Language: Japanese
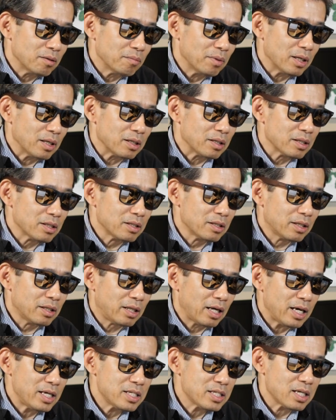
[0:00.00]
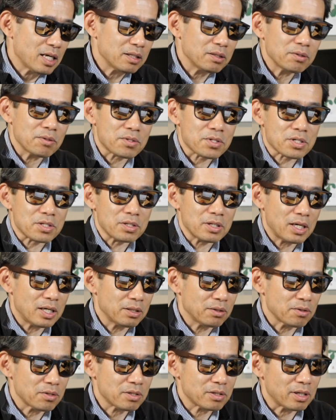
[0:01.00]
まあ第3の通
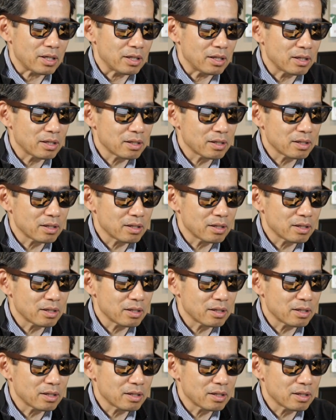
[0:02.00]
販として